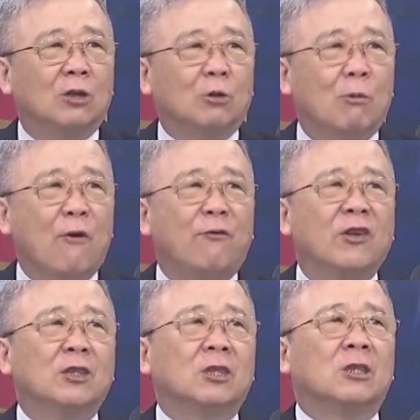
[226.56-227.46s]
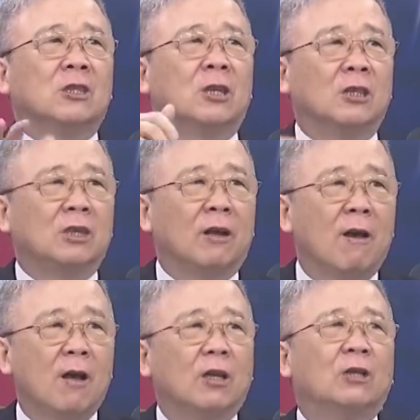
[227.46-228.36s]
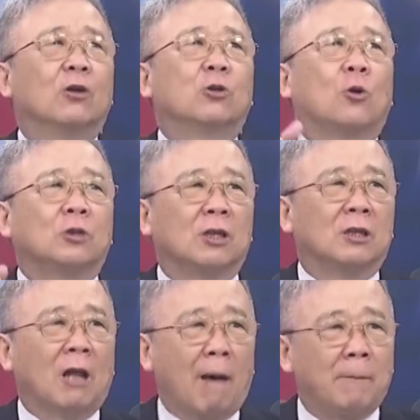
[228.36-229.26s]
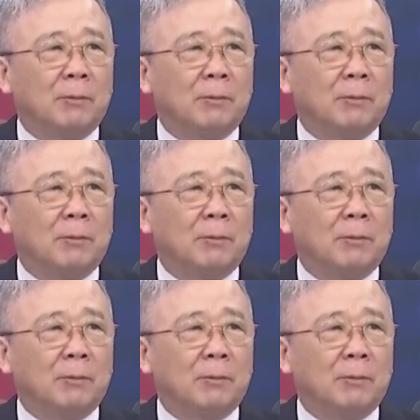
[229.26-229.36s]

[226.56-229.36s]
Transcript: 准备分食你这些以后重建的大饼。